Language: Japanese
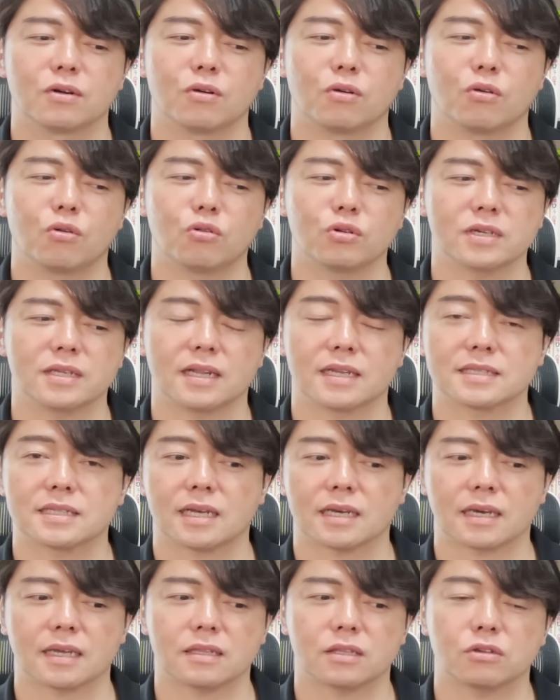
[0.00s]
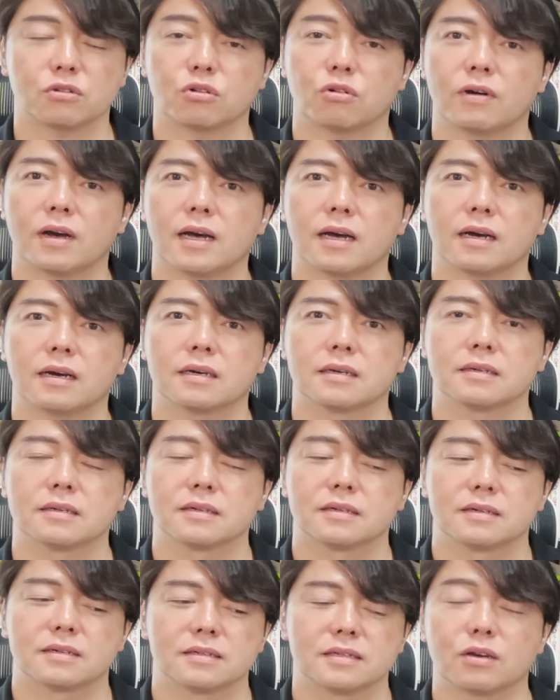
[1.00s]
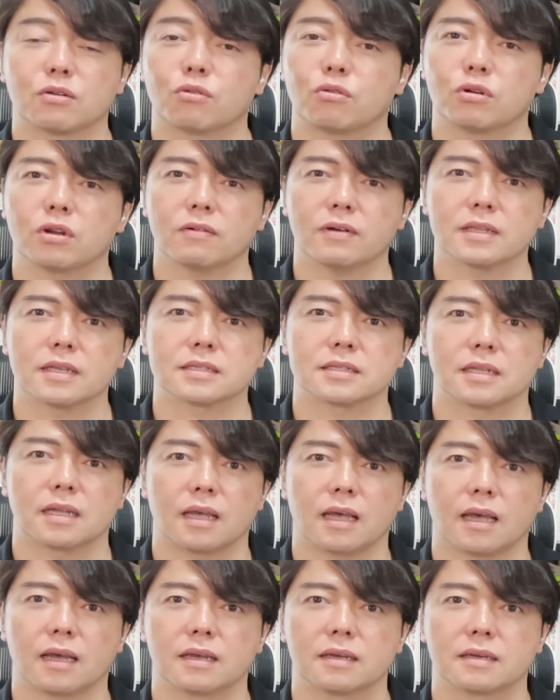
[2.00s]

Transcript: 大きな下げっていうのは、いや、これはですね、